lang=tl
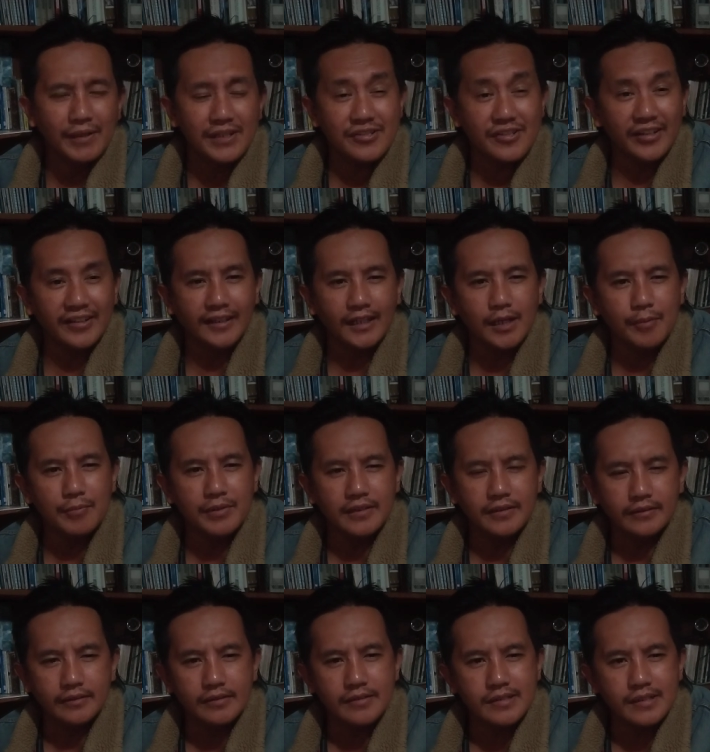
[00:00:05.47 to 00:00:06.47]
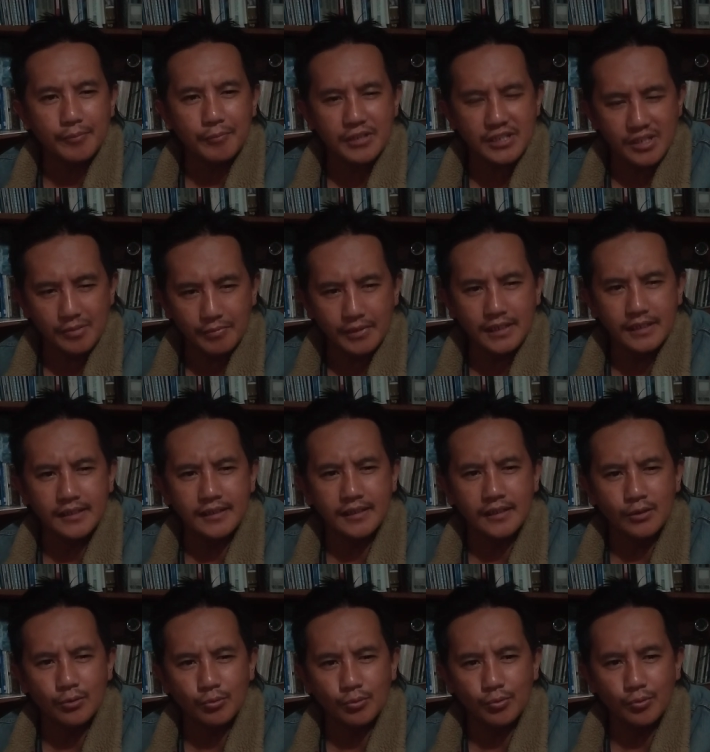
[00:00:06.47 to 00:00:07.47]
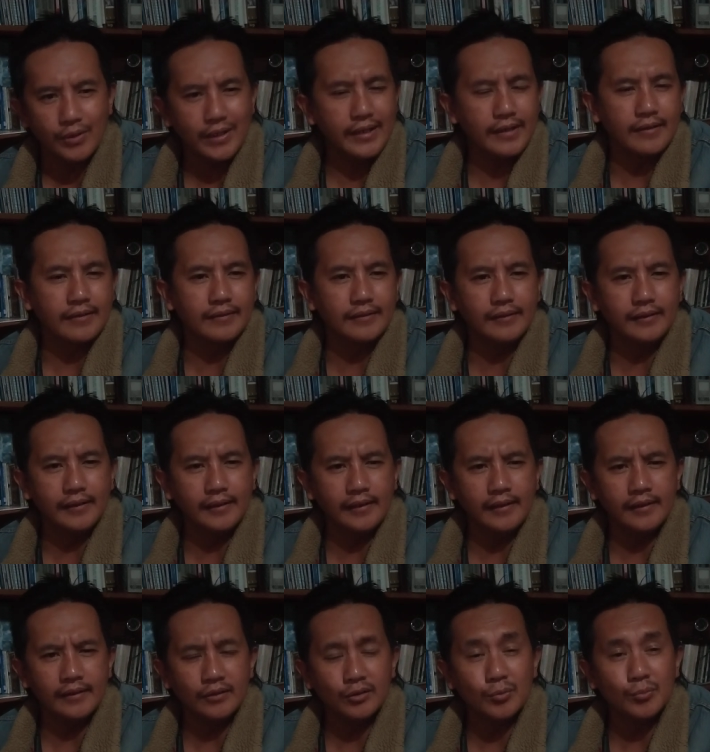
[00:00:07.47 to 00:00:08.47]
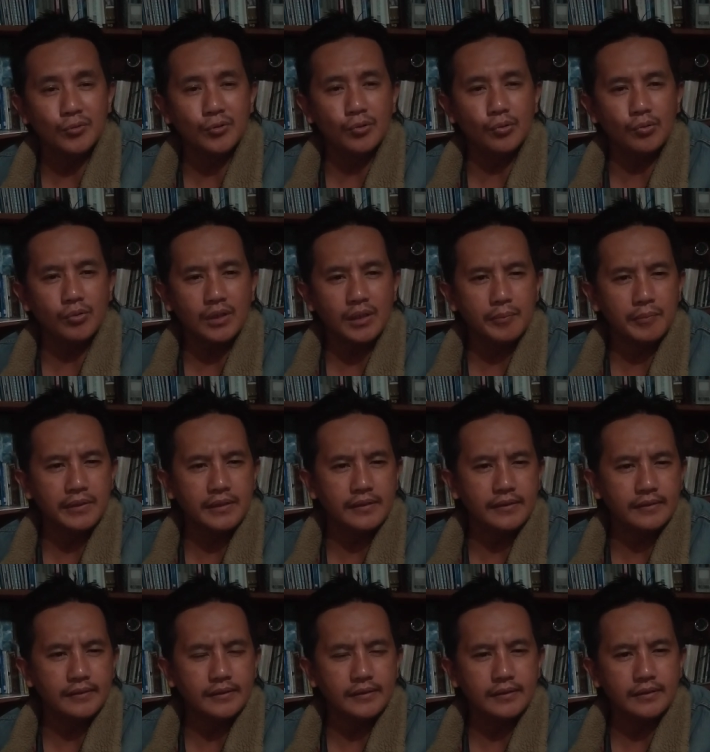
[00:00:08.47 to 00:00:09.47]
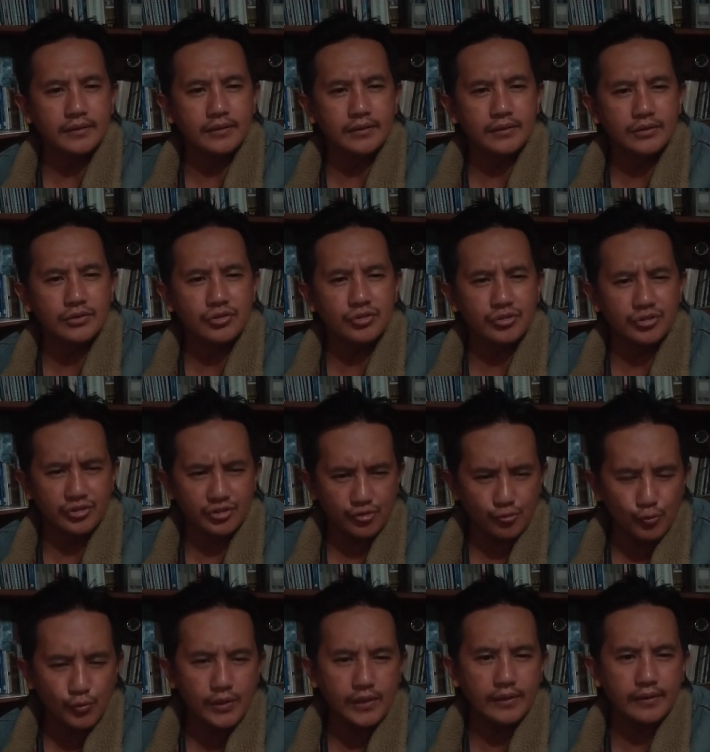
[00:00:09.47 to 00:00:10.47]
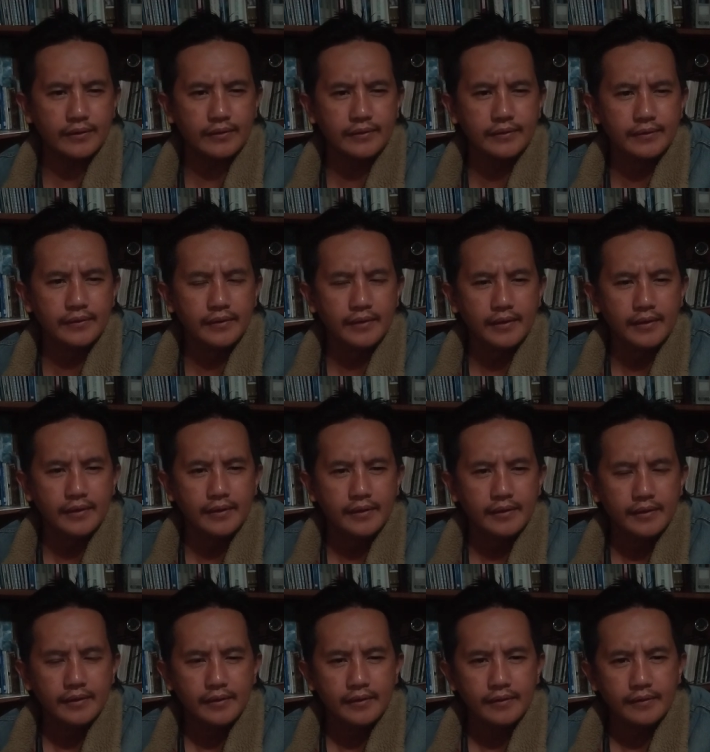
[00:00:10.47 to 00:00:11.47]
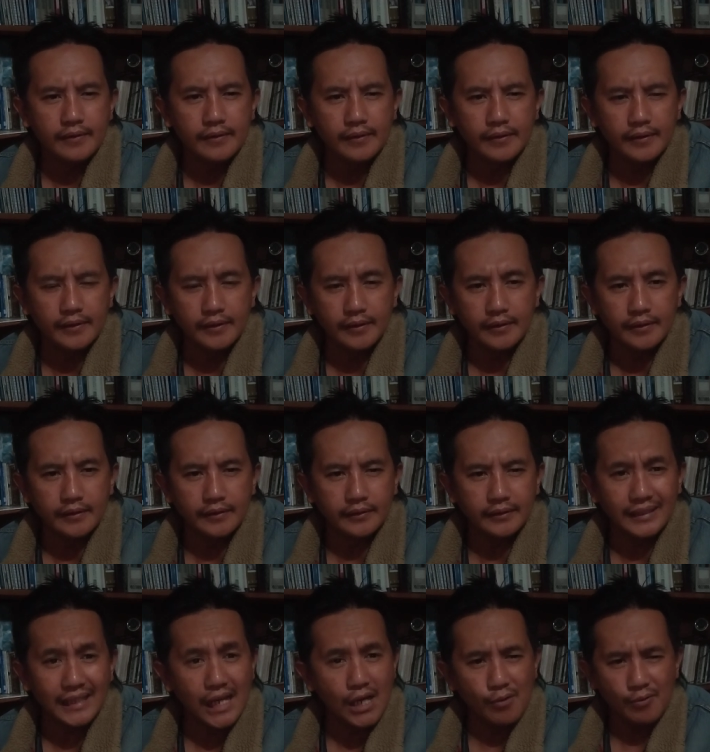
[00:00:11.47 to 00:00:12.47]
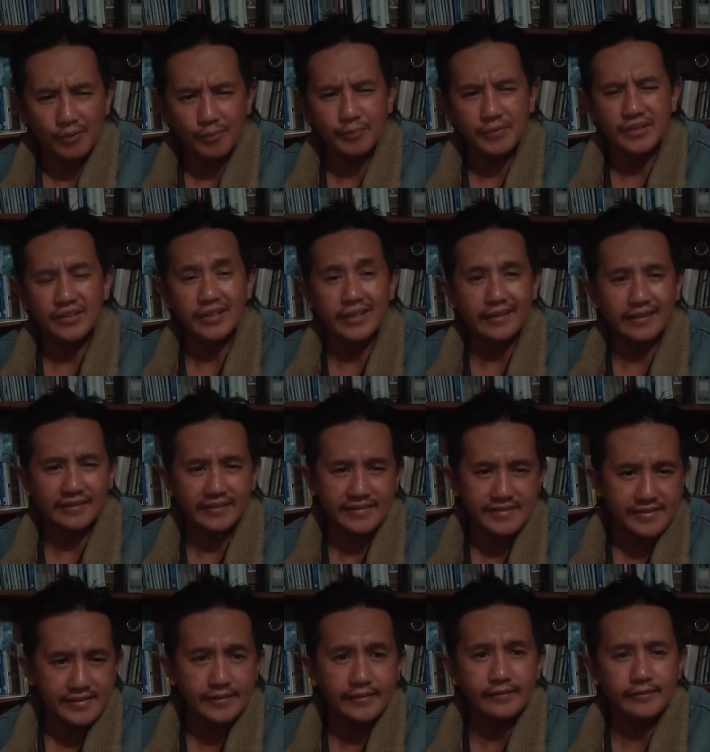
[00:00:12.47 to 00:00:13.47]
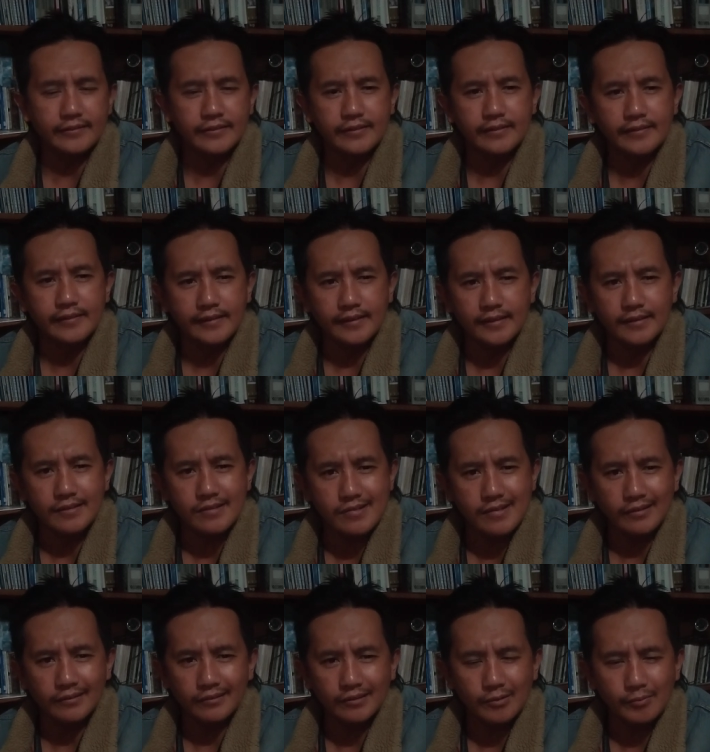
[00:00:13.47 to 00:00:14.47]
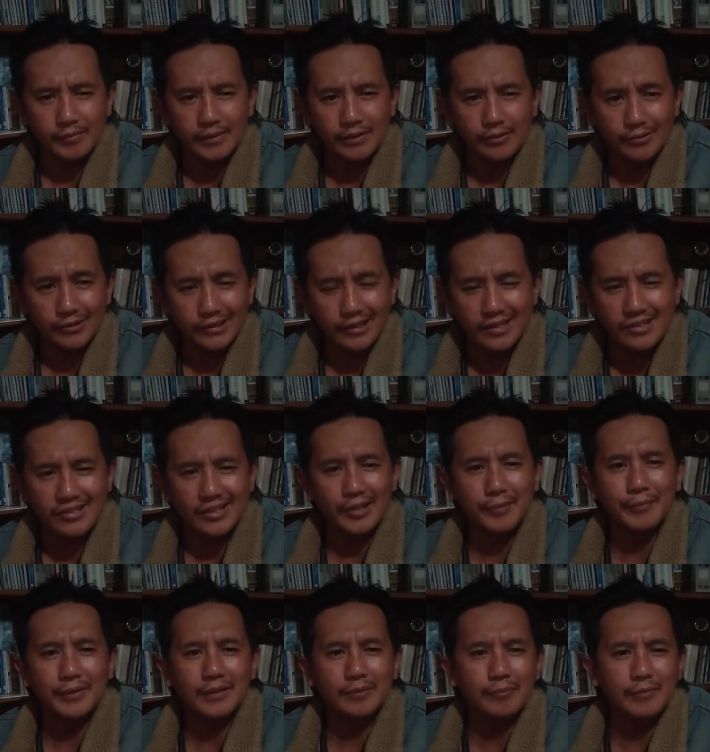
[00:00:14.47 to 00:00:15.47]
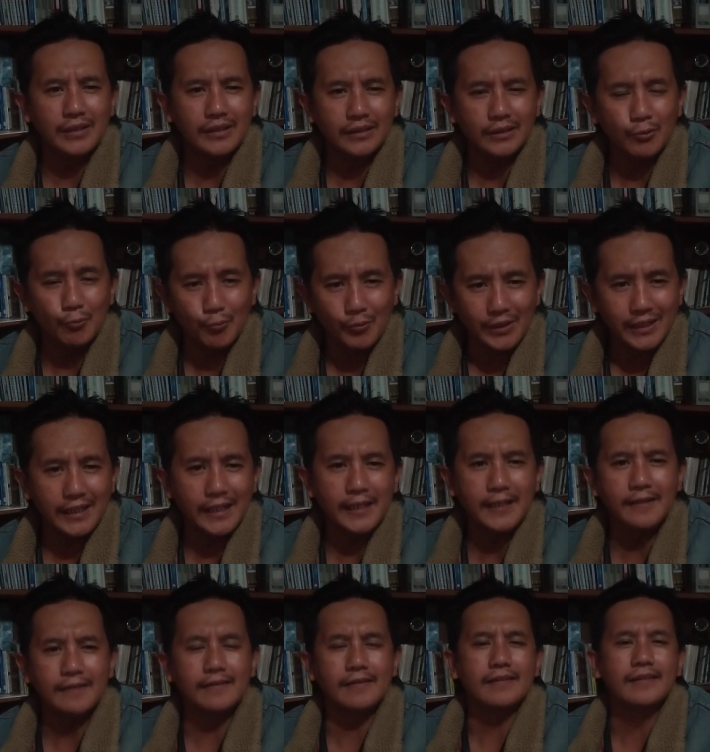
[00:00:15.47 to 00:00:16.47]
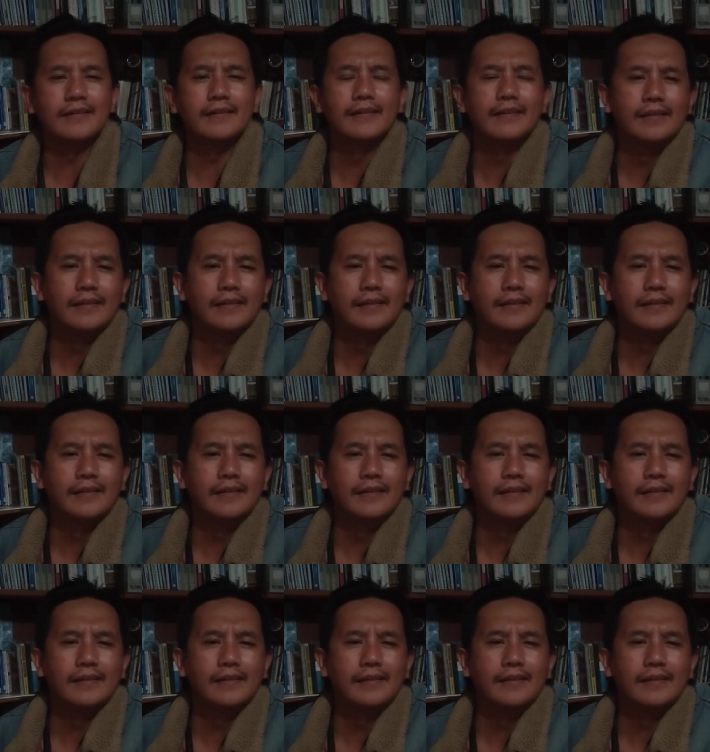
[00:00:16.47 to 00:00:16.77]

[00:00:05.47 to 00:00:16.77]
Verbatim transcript: ma-assign kami iti sabasabali nga lugar nga tumulong kami iti church work. Uh, ah, tiawag mi iti center. Ada ti center me or the assignment me iti weekend. Eh,